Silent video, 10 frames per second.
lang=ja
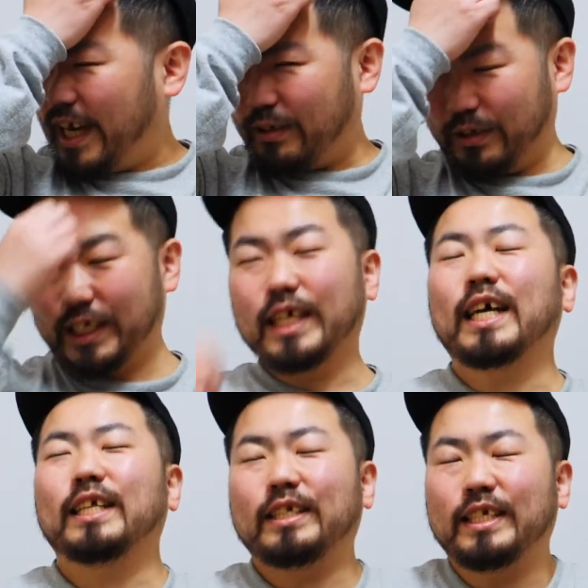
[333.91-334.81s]
えーと、
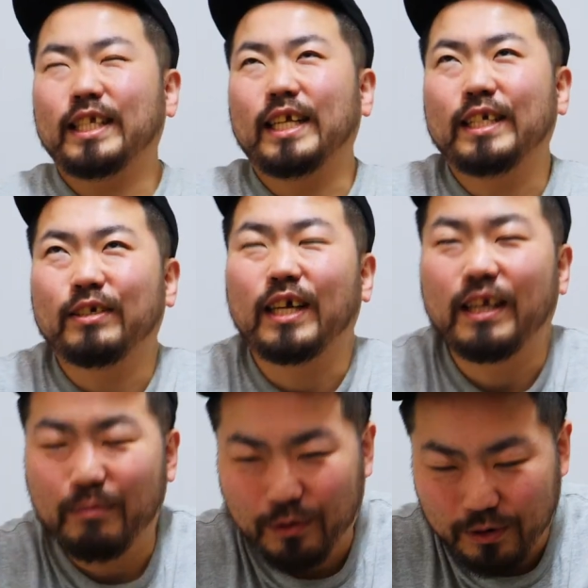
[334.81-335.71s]
2023
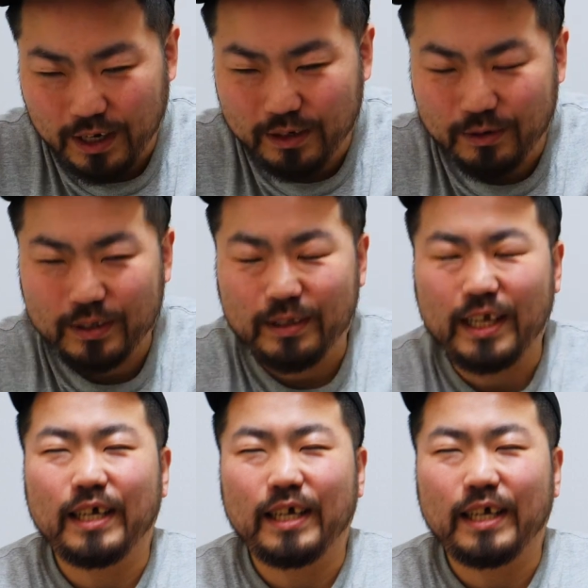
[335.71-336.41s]
年もあの